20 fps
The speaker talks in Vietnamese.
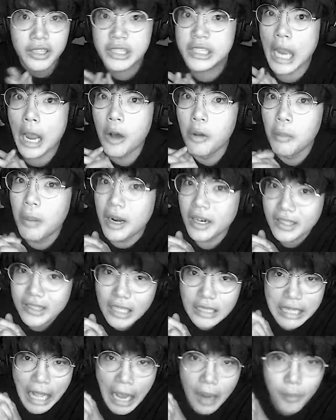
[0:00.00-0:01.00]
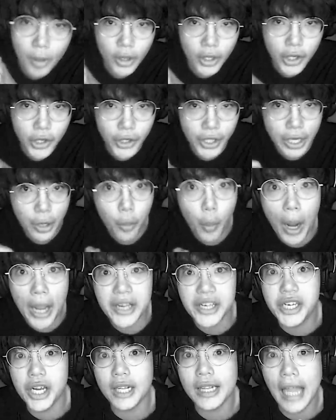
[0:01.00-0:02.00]
Chào mừng tất cả mọi người đã quay
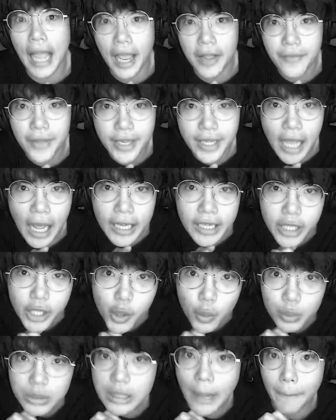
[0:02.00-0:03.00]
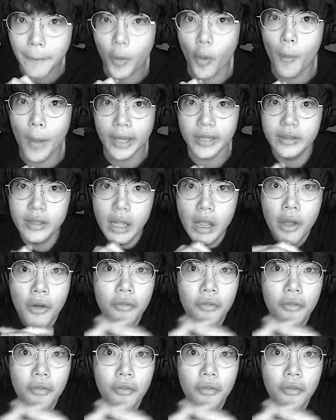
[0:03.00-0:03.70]
trở lại với kênh youtube của mình